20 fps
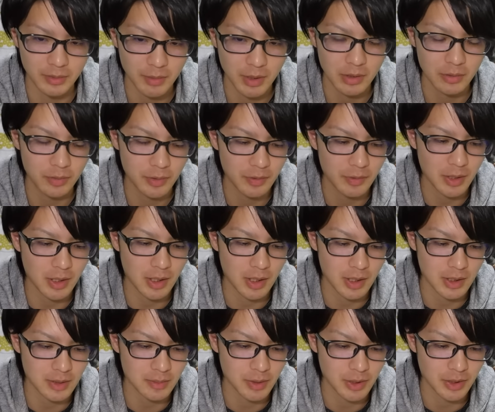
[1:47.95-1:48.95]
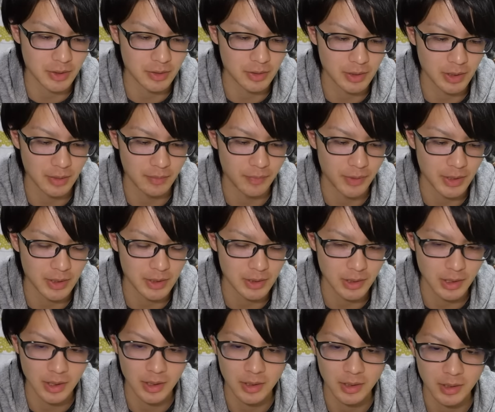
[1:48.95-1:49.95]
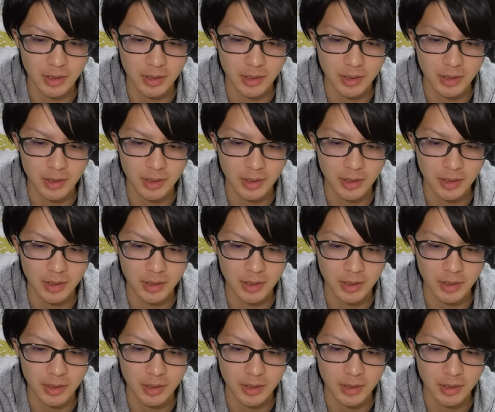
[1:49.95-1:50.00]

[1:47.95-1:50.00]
まあ、ルフィははちまんきゅうせんですね。